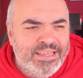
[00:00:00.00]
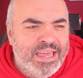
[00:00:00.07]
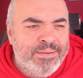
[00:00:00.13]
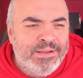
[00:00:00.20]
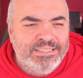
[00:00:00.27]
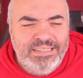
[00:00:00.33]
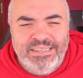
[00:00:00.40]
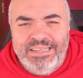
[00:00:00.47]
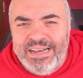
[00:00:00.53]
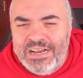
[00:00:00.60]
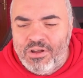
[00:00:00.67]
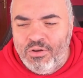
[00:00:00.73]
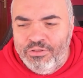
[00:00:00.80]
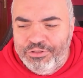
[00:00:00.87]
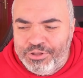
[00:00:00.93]
Y además tener
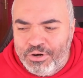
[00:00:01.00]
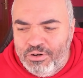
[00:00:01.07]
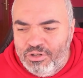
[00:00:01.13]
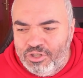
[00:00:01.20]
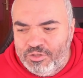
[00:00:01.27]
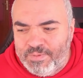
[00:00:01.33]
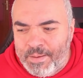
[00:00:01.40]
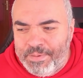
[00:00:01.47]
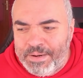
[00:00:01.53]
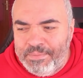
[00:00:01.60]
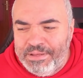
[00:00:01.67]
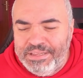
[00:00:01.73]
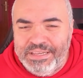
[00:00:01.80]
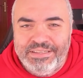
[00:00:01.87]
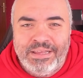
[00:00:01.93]
el control nos va a
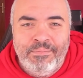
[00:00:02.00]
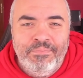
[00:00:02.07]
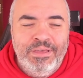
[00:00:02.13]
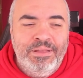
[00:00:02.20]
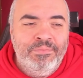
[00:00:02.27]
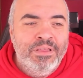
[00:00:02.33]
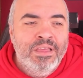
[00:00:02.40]
permitir también